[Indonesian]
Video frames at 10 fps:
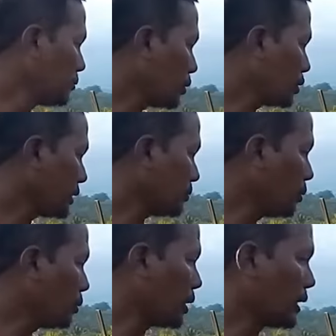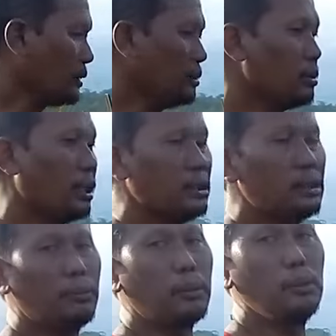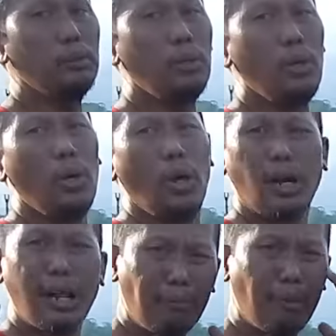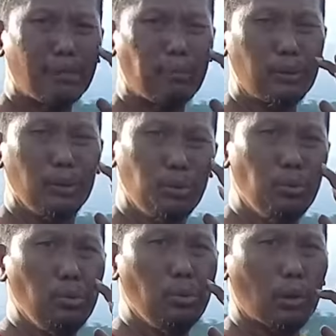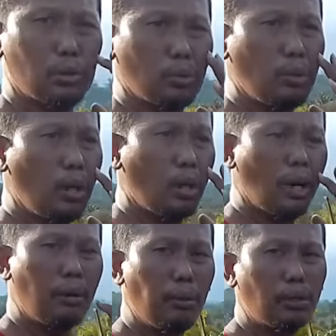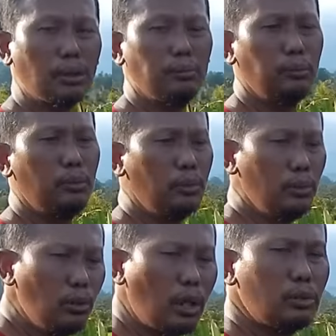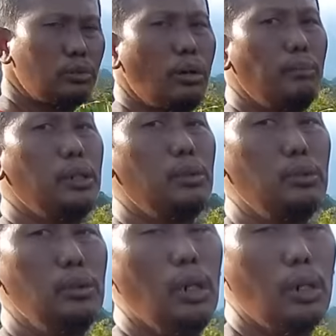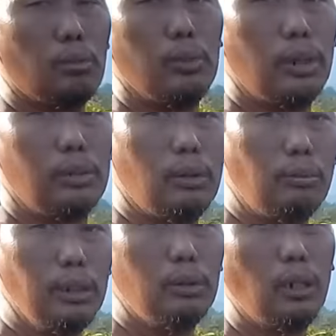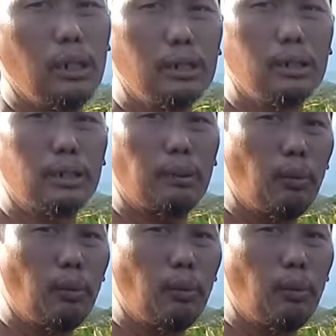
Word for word: proses pembongkaran juga tidak perlu lama seperti dulu harus wah lama sampai menunggu harus dua minggu kemudian dua minggu lagi kita